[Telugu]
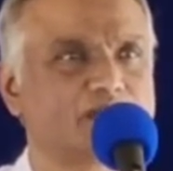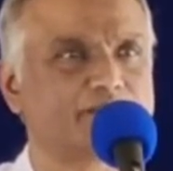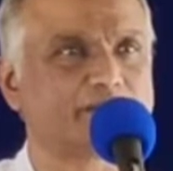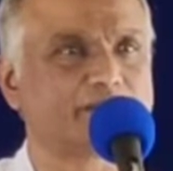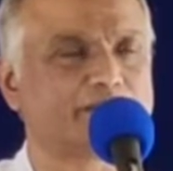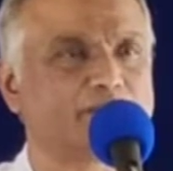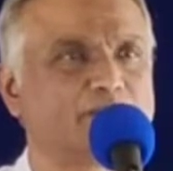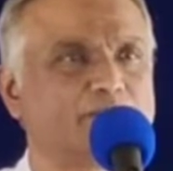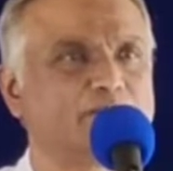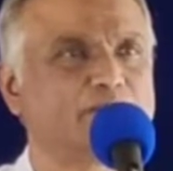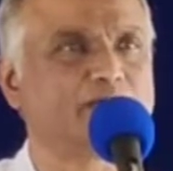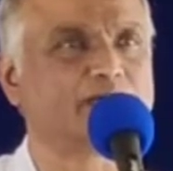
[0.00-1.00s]
ఆ ప్రభువు
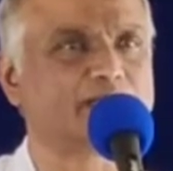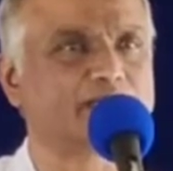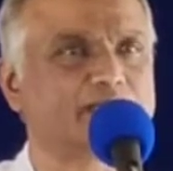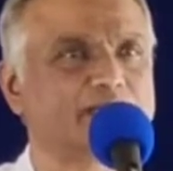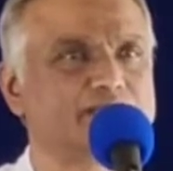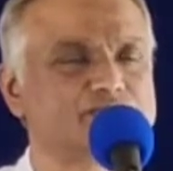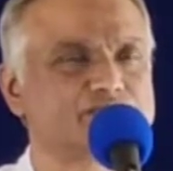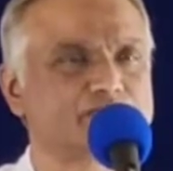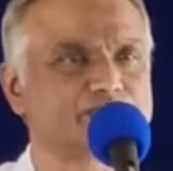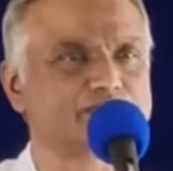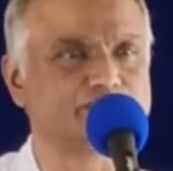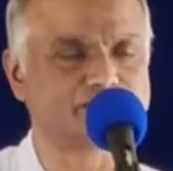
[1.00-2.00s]

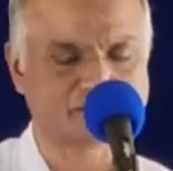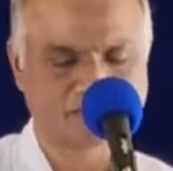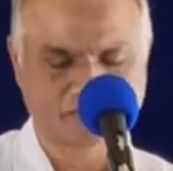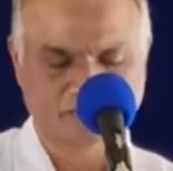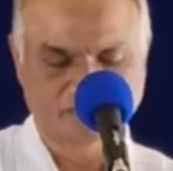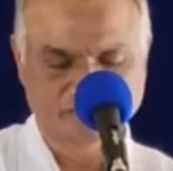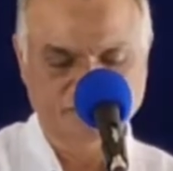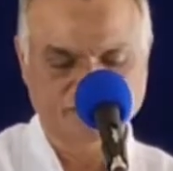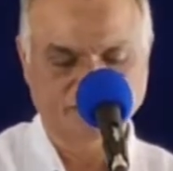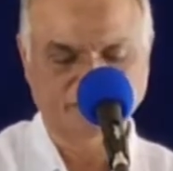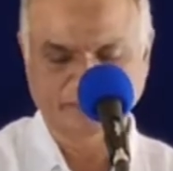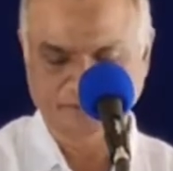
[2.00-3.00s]
అనుగ్రహించుటకు
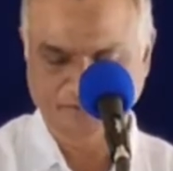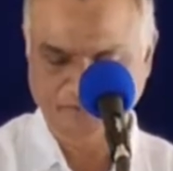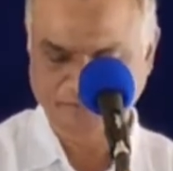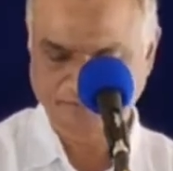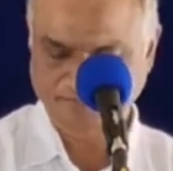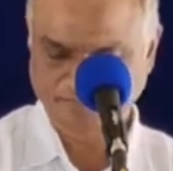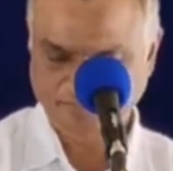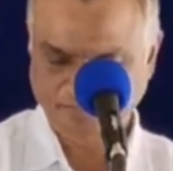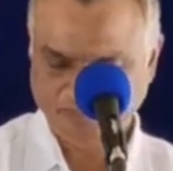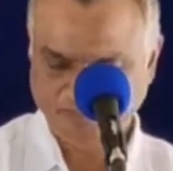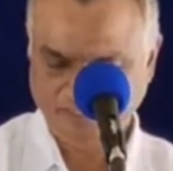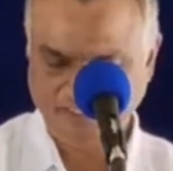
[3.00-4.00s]
సమర్థుడు
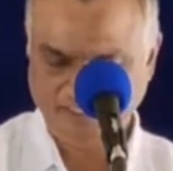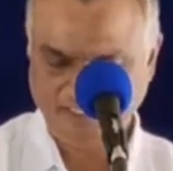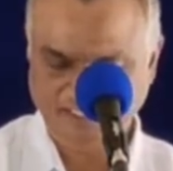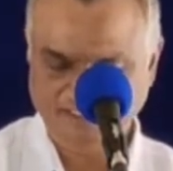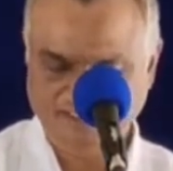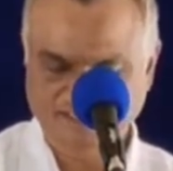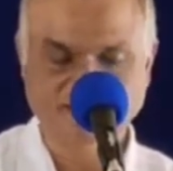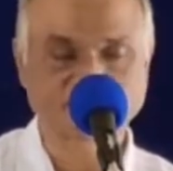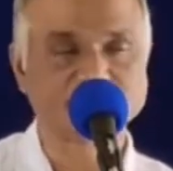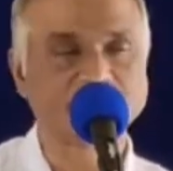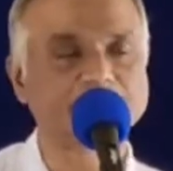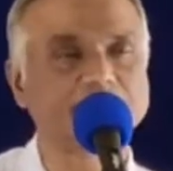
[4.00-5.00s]
కనుక ఆలస్యం
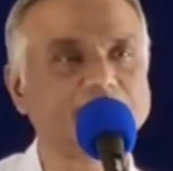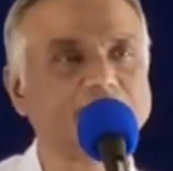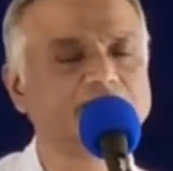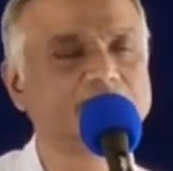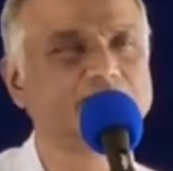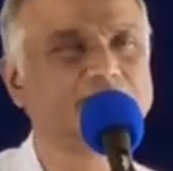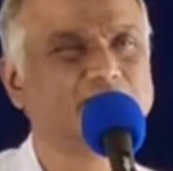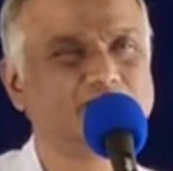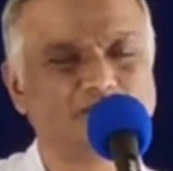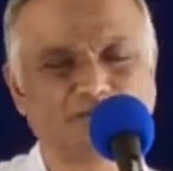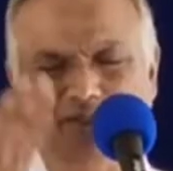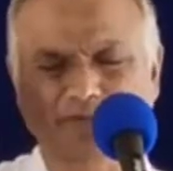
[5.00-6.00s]
చేయక
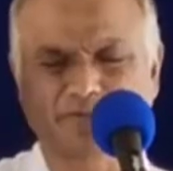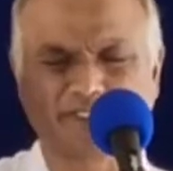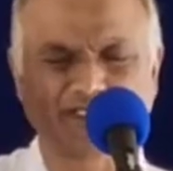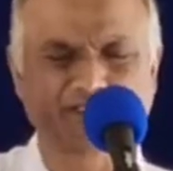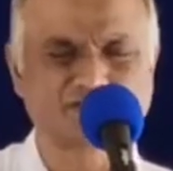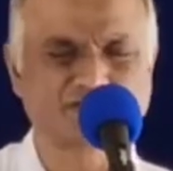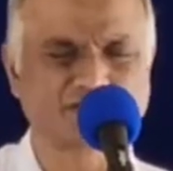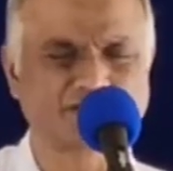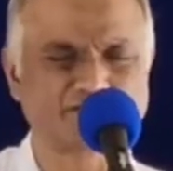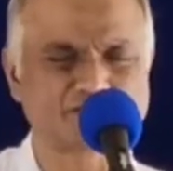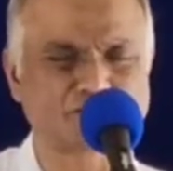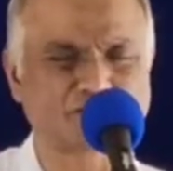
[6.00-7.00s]
ప్రవీణ
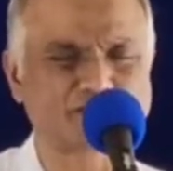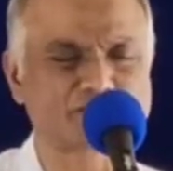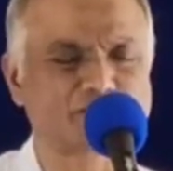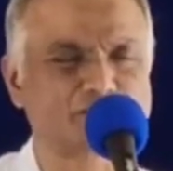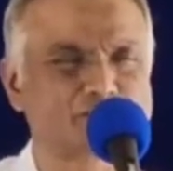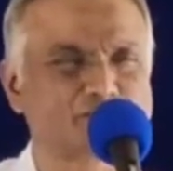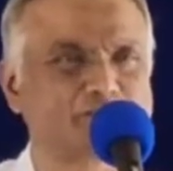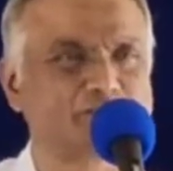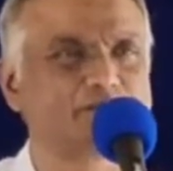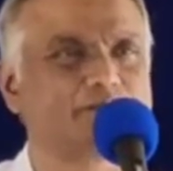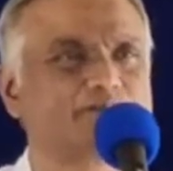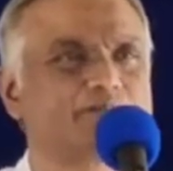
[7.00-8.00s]
చేసినందు విశ్వాసం
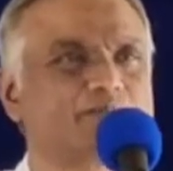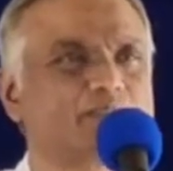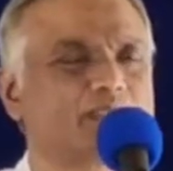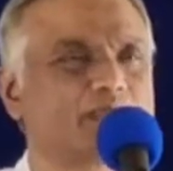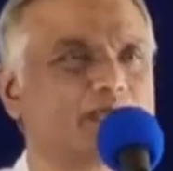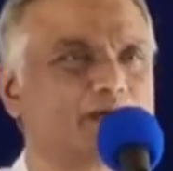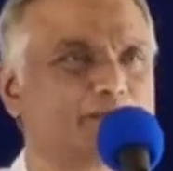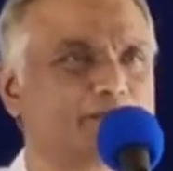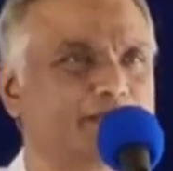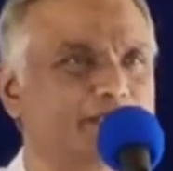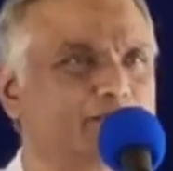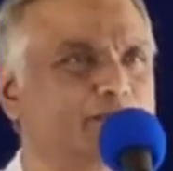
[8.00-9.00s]
ఉంచుము
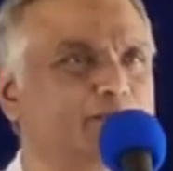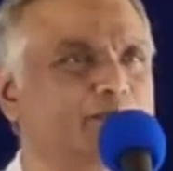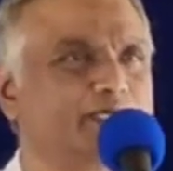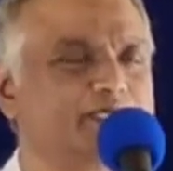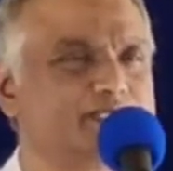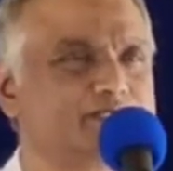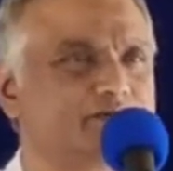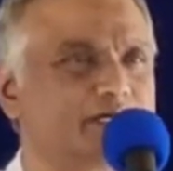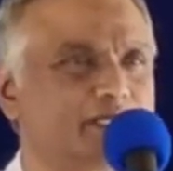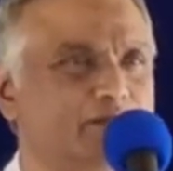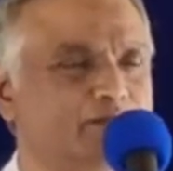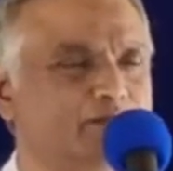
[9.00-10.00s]
అప్పుడు నీవును నీ ఇంటి
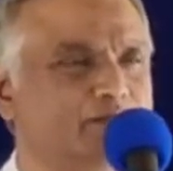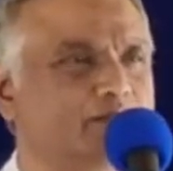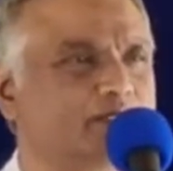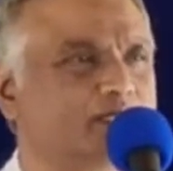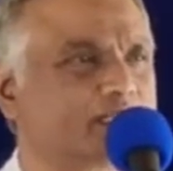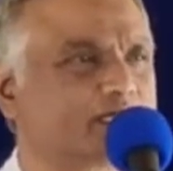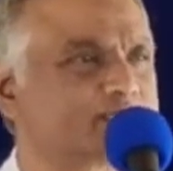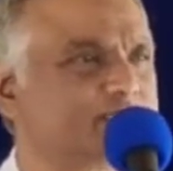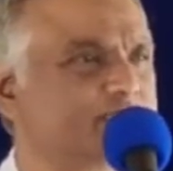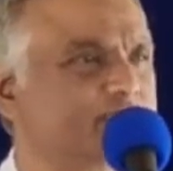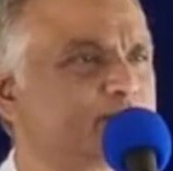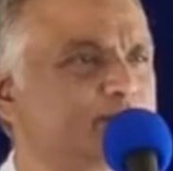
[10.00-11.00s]
వారిను
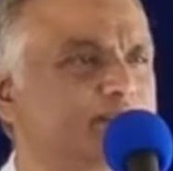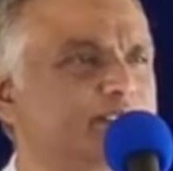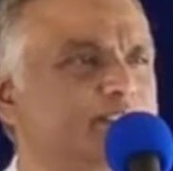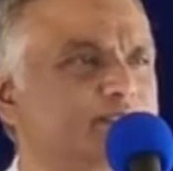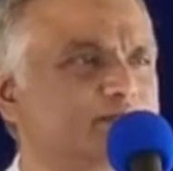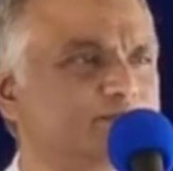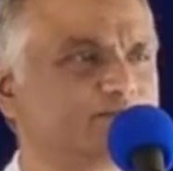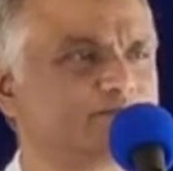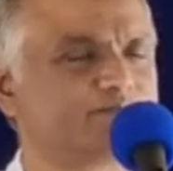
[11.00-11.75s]
రక్షణ పొందేదరు